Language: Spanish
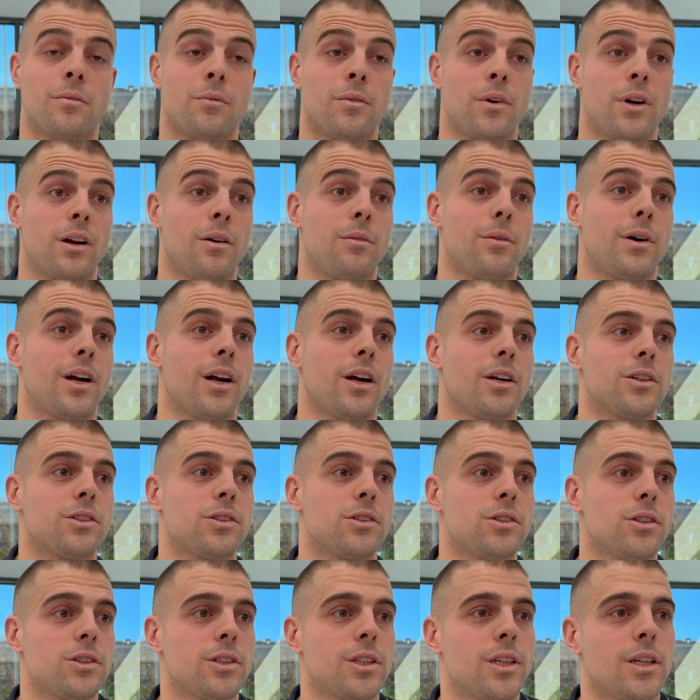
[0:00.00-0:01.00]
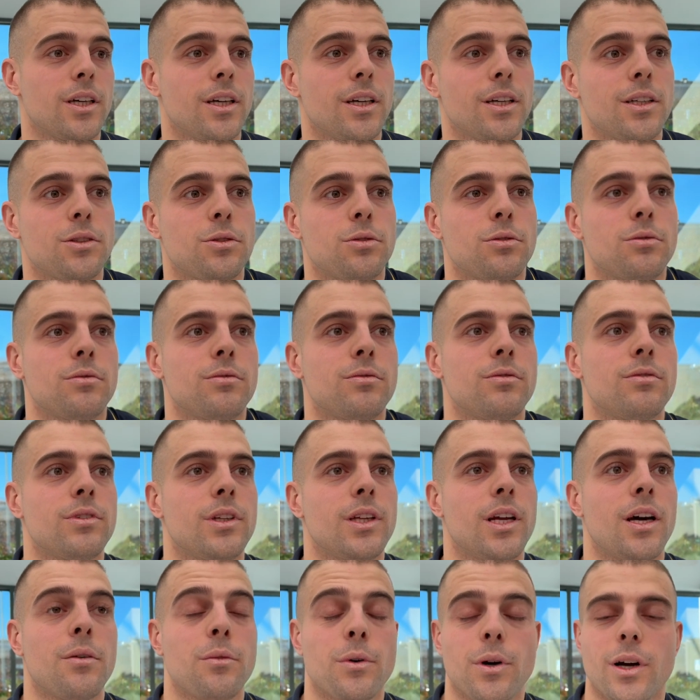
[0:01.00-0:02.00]
Bueno, para nosotros es
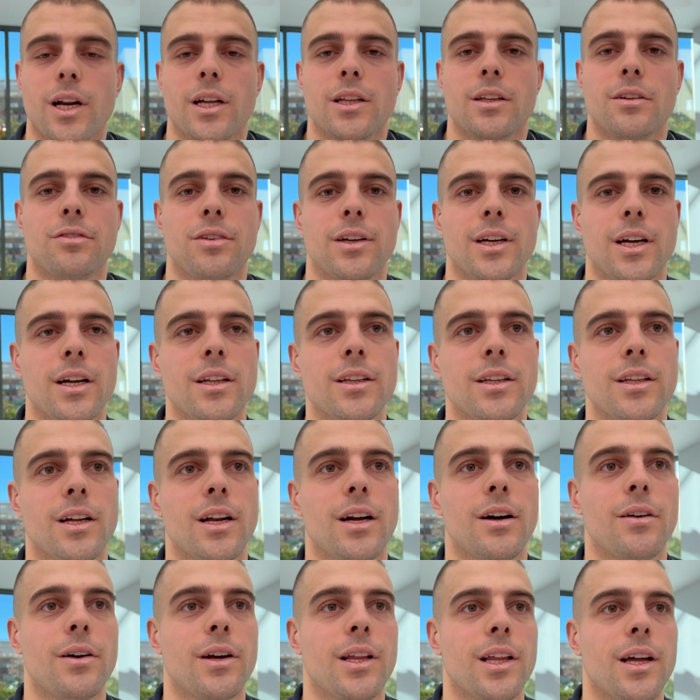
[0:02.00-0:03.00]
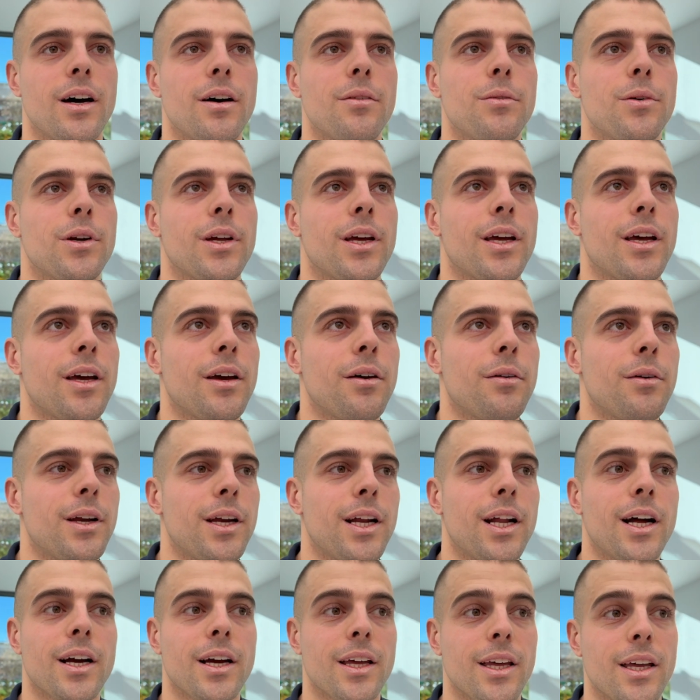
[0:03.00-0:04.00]
un día muy gratificante, la verdad, porque
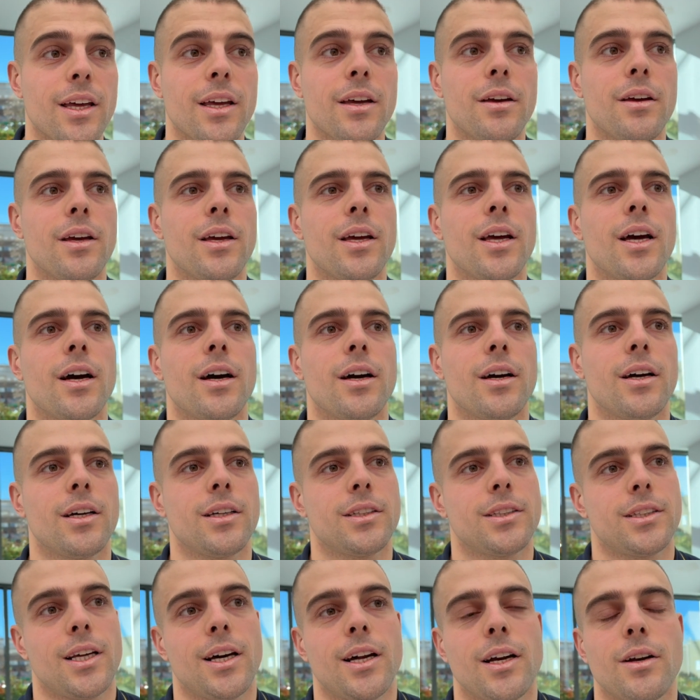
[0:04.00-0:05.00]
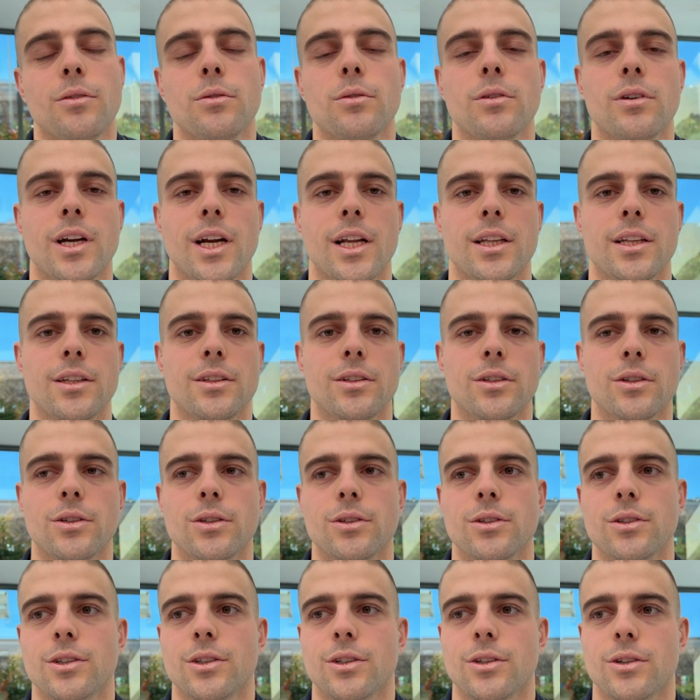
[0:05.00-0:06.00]
venir aquí y estar un ratito
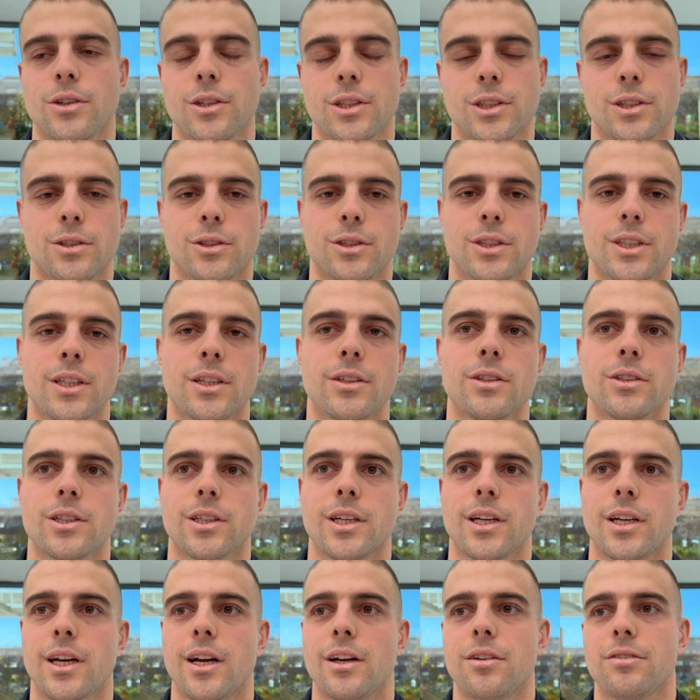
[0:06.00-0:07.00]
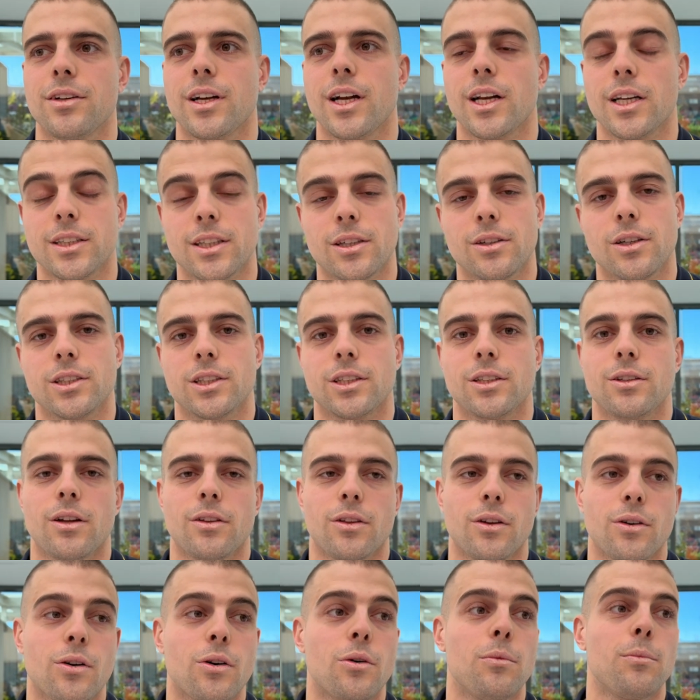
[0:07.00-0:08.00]
con, con estos chicos que al final están en una
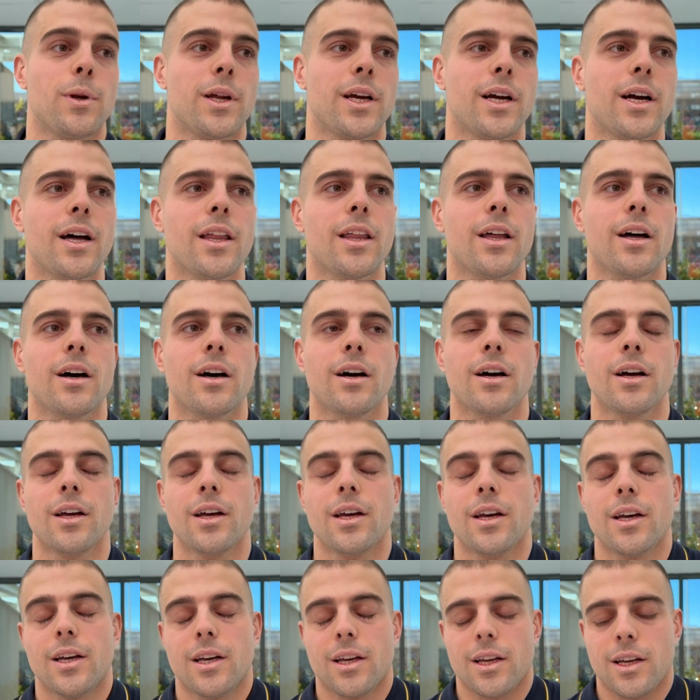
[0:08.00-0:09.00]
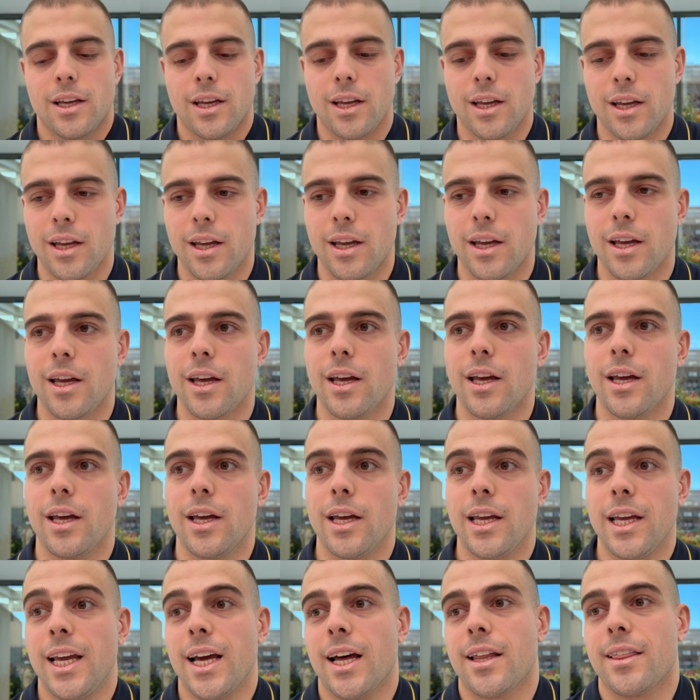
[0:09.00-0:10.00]
situación complicada
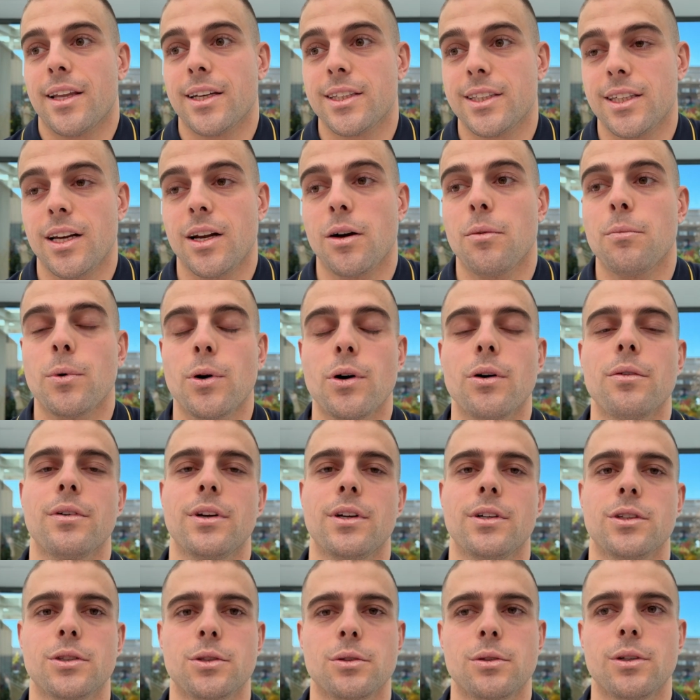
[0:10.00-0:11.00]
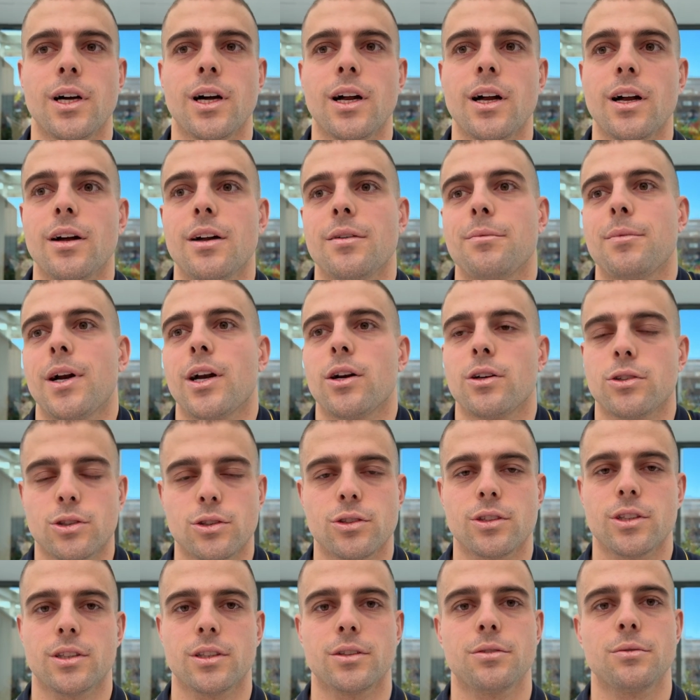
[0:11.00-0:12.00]
y, hacérsela un poco menos dura para
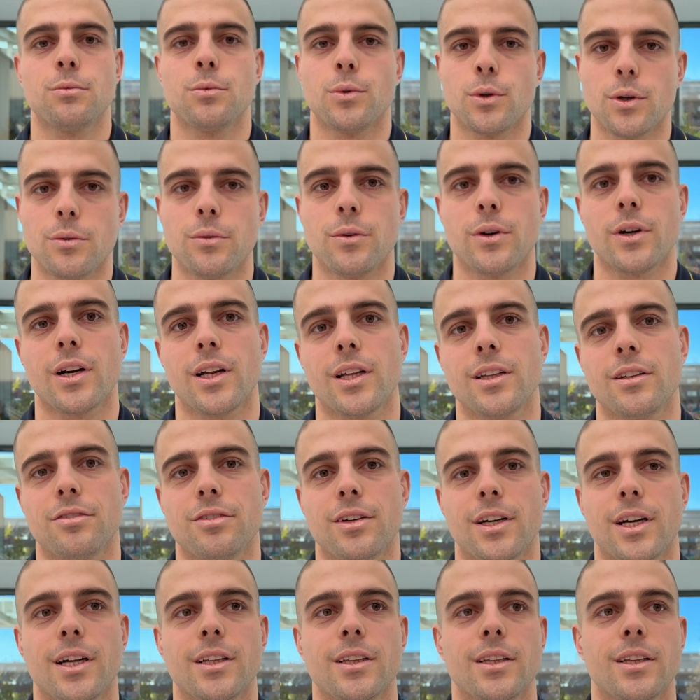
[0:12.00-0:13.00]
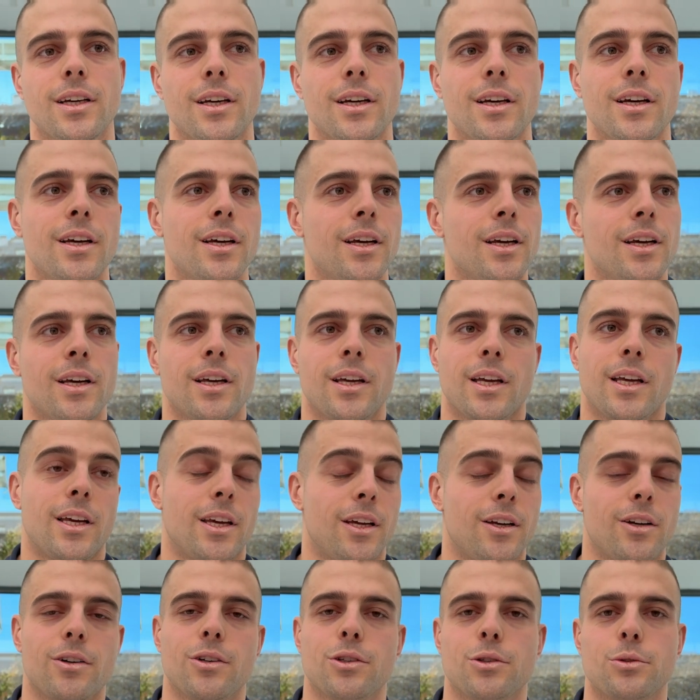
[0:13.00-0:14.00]
nosotros es muy, muy gratificante
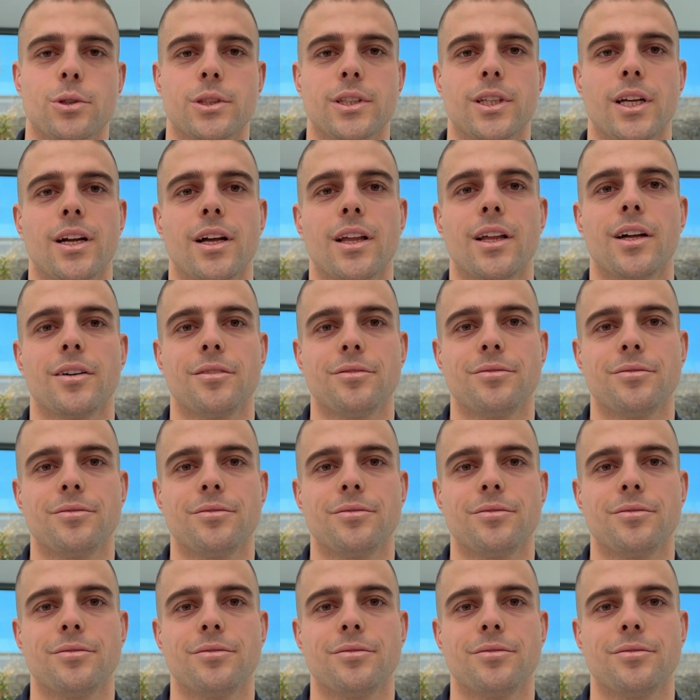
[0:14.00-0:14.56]
y no nos cuesta nada.